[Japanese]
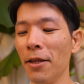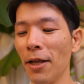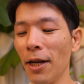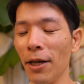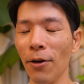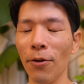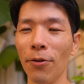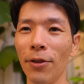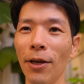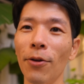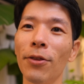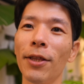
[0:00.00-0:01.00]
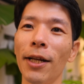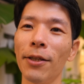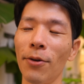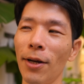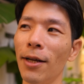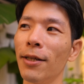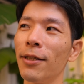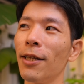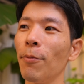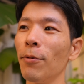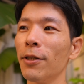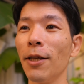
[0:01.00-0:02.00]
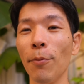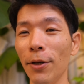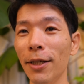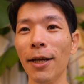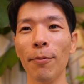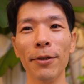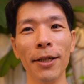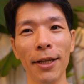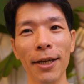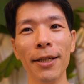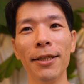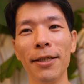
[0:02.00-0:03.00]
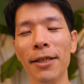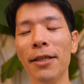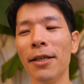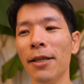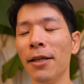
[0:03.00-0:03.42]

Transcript: 誰かを頼ったりとかしたしてもいいかもしれないし、